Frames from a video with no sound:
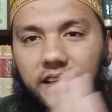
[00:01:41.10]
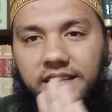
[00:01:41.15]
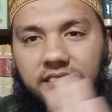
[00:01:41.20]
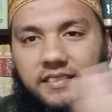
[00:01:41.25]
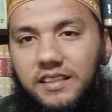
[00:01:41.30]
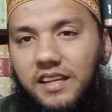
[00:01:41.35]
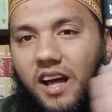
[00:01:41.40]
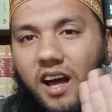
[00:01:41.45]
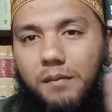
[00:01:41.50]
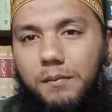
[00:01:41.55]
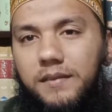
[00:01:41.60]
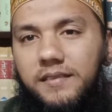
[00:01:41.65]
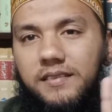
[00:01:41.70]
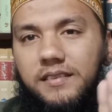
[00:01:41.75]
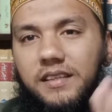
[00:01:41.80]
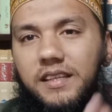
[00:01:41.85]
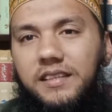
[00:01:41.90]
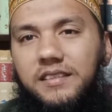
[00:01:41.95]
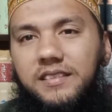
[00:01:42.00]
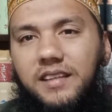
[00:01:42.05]
इस्लाम
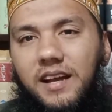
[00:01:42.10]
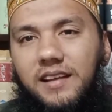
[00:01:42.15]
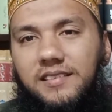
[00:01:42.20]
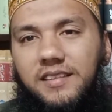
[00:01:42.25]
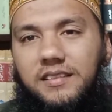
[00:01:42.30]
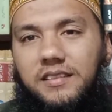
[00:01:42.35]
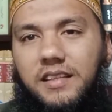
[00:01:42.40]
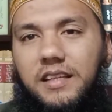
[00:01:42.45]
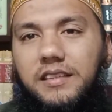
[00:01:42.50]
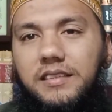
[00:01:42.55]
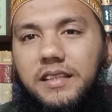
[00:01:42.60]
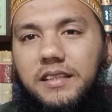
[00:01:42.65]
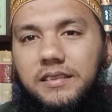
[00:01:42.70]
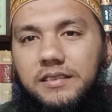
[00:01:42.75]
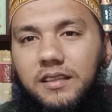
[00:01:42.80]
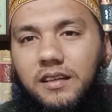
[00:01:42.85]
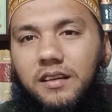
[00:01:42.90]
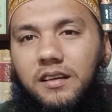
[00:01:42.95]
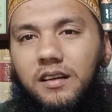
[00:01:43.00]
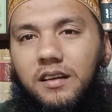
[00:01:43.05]
इसकी इजाज़त नहीं
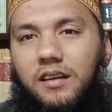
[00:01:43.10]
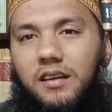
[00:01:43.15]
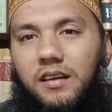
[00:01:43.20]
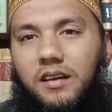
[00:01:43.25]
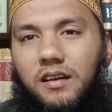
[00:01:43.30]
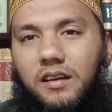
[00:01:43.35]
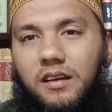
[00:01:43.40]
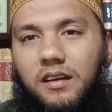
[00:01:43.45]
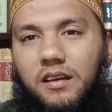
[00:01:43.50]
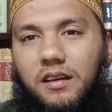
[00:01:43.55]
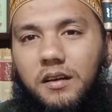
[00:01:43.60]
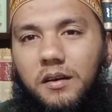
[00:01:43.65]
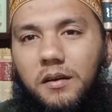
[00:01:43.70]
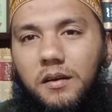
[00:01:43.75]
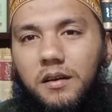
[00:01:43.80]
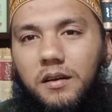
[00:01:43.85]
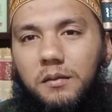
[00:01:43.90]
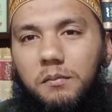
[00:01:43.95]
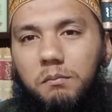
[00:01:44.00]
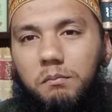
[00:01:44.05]
देता
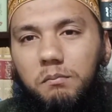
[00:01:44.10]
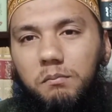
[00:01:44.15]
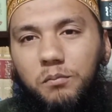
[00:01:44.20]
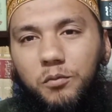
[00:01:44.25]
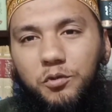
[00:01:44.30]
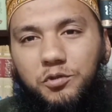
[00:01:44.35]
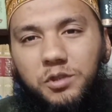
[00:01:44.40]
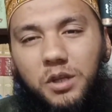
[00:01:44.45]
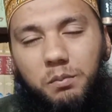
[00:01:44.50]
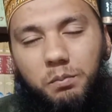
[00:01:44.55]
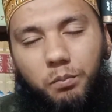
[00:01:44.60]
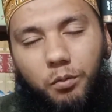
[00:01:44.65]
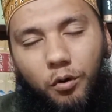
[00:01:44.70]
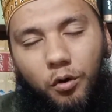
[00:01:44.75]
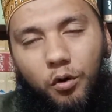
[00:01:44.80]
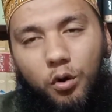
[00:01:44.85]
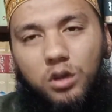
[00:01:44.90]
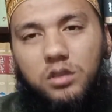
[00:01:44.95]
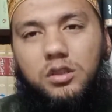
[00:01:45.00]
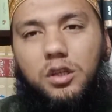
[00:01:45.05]
मुझे
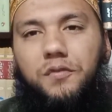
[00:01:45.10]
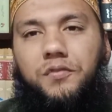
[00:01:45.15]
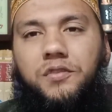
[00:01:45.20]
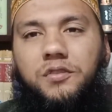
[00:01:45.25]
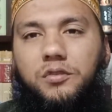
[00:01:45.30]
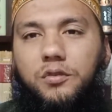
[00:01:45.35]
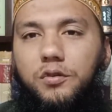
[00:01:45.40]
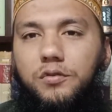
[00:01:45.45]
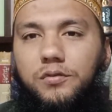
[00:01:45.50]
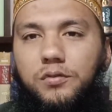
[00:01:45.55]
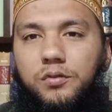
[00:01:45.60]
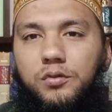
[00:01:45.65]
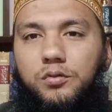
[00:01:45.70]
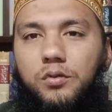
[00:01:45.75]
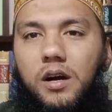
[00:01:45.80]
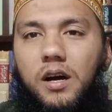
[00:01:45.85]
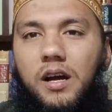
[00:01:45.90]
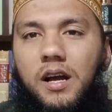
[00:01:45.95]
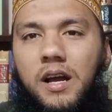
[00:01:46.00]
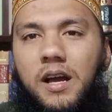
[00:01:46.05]
बहुत अफसोस
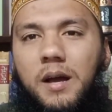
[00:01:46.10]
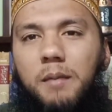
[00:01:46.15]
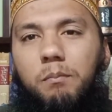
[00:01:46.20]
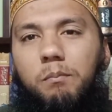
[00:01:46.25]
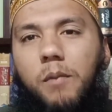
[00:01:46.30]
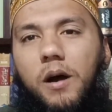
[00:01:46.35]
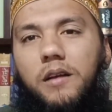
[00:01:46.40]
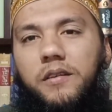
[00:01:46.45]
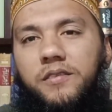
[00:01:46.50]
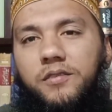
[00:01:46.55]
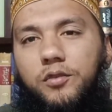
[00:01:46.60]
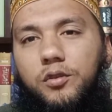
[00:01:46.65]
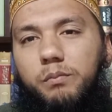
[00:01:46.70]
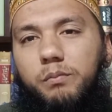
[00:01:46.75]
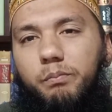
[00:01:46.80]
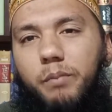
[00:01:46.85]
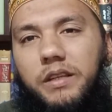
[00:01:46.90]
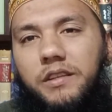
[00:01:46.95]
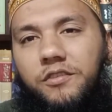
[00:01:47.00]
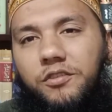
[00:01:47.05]
हुआ
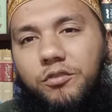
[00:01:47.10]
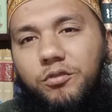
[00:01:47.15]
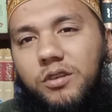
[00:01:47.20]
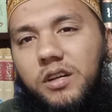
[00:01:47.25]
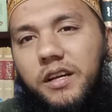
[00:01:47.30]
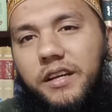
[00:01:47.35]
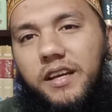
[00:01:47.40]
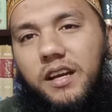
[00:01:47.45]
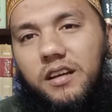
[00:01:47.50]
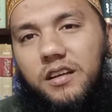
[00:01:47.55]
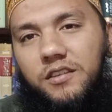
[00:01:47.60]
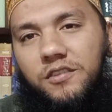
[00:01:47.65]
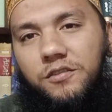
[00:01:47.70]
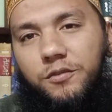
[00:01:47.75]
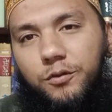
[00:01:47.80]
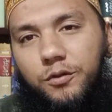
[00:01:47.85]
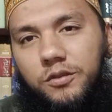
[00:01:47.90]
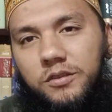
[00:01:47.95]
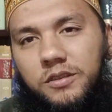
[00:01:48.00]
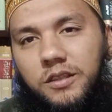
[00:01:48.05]
मासूम बच्चों का क्या
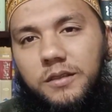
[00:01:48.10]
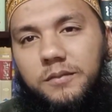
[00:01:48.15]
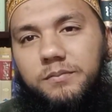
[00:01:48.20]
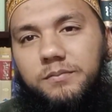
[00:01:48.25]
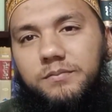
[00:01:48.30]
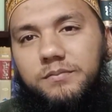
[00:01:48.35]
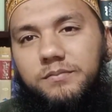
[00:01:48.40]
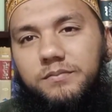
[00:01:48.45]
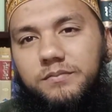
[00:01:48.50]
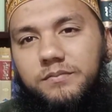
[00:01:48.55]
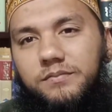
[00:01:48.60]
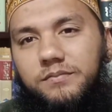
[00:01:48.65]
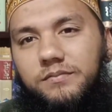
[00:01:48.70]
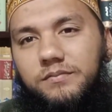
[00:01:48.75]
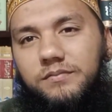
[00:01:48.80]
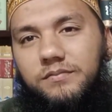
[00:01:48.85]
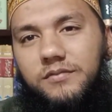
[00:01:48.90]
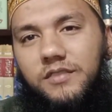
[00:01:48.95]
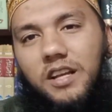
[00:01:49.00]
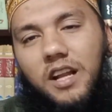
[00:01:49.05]
कसूर था
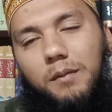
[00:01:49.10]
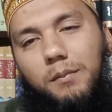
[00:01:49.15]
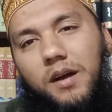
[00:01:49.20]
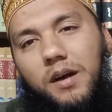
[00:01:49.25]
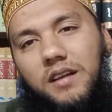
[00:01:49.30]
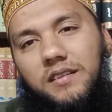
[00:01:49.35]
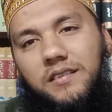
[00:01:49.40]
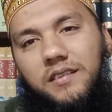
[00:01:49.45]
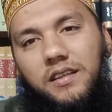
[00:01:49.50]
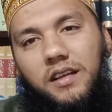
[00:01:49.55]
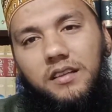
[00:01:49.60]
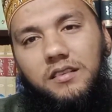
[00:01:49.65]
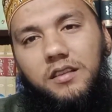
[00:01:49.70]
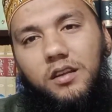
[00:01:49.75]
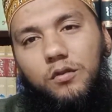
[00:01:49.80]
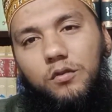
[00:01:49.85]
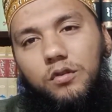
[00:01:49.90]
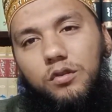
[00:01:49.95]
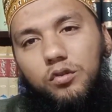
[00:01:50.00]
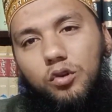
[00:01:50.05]
नमाज के
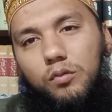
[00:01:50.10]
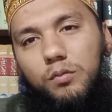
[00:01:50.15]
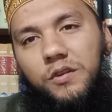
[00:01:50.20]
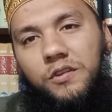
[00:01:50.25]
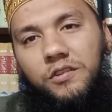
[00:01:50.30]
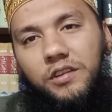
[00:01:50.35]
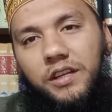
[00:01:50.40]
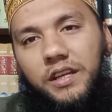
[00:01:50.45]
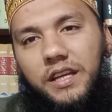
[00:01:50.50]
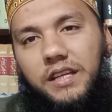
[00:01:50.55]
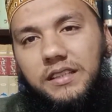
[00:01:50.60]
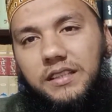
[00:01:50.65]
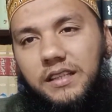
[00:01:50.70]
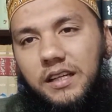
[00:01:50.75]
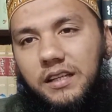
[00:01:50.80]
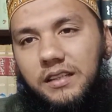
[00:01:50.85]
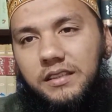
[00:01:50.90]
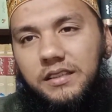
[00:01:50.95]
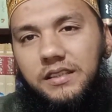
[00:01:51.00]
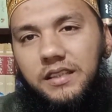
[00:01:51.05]
अंदर उनको भी शहीद
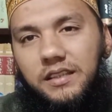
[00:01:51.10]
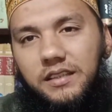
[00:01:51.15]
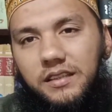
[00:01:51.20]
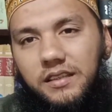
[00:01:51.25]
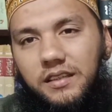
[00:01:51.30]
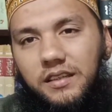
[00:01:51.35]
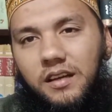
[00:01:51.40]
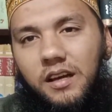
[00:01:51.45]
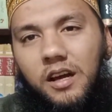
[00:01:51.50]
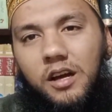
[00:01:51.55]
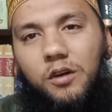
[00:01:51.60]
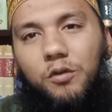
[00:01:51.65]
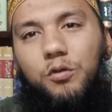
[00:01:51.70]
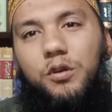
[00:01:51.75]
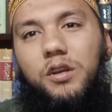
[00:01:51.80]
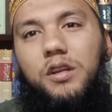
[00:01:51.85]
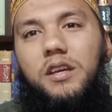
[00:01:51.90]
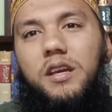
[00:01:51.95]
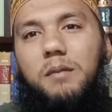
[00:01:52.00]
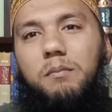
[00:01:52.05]
कर दिया
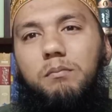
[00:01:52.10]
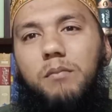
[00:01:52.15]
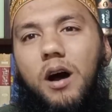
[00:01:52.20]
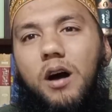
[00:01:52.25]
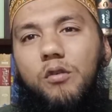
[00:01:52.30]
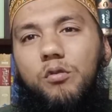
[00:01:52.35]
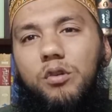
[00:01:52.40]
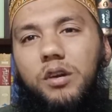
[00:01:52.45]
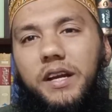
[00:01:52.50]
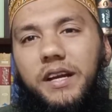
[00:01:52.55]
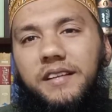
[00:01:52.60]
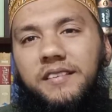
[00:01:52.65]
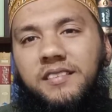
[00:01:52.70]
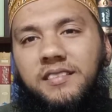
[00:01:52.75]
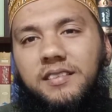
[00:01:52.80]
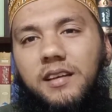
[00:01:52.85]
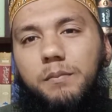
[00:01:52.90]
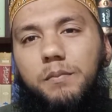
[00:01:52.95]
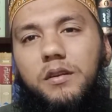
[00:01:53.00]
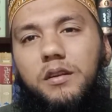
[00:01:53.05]
उनकी माओ के
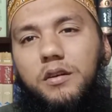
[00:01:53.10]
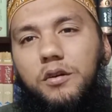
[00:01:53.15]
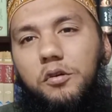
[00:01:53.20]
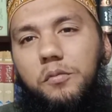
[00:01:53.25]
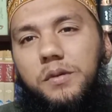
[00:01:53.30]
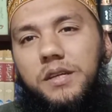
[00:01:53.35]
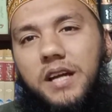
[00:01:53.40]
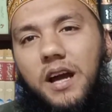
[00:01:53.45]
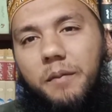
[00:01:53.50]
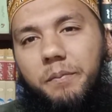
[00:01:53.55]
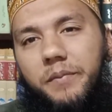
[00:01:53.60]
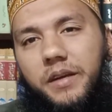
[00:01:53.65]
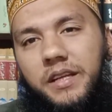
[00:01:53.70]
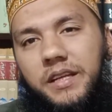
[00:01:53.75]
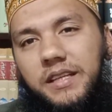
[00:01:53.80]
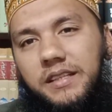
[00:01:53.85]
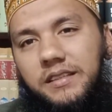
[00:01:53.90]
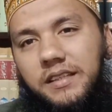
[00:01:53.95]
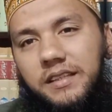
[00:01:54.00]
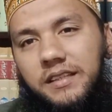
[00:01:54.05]
सब्र को भी आप
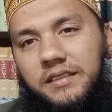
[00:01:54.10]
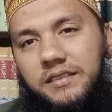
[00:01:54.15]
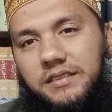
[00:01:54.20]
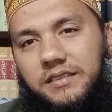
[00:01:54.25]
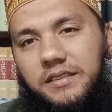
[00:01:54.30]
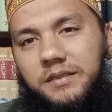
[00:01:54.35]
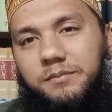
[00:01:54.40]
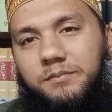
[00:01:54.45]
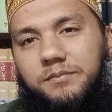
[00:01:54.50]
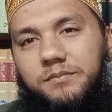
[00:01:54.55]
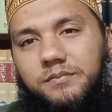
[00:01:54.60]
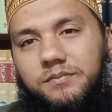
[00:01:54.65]
नहीं देखते